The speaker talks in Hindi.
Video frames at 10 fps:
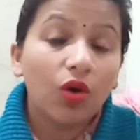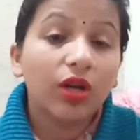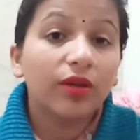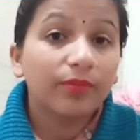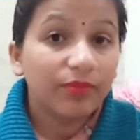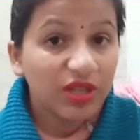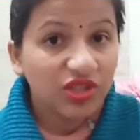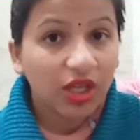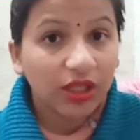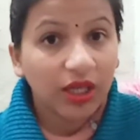और
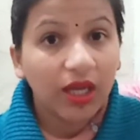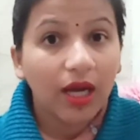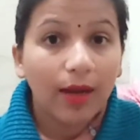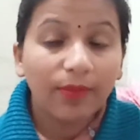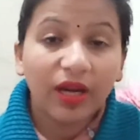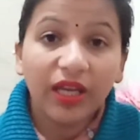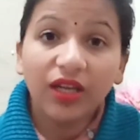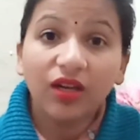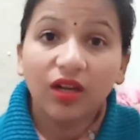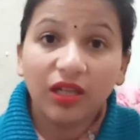बन जाता है आपका
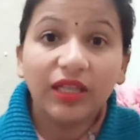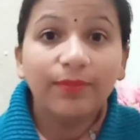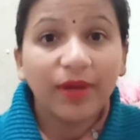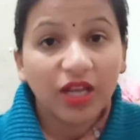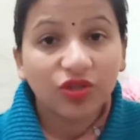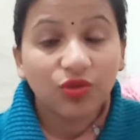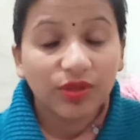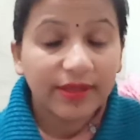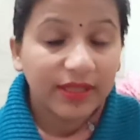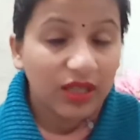एक अर्ली
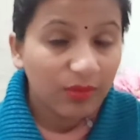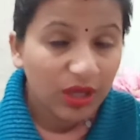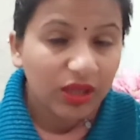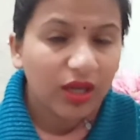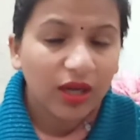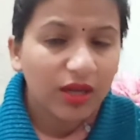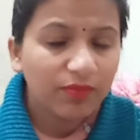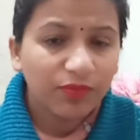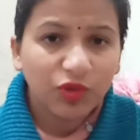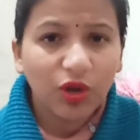प्लास्टोसिस्ट ये भी एक तरह
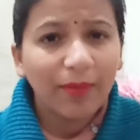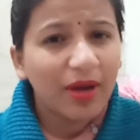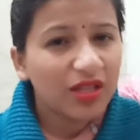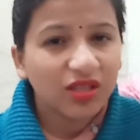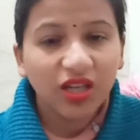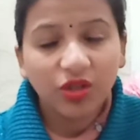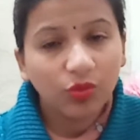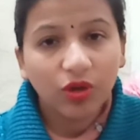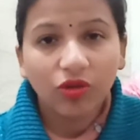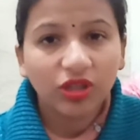का जो है मांस का ही
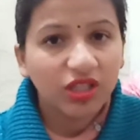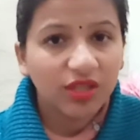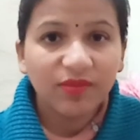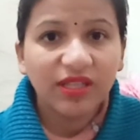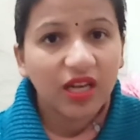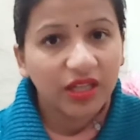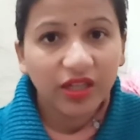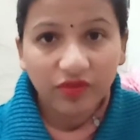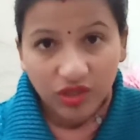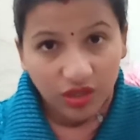टुकड़ा होता है जिसमें सेल
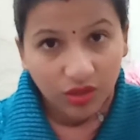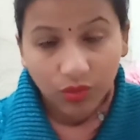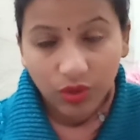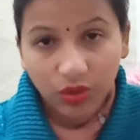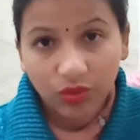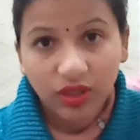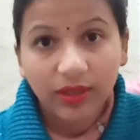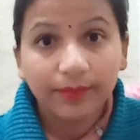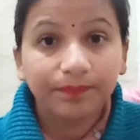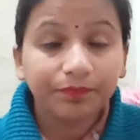की डिविजन्स हो रही
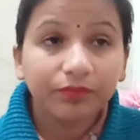होती हैं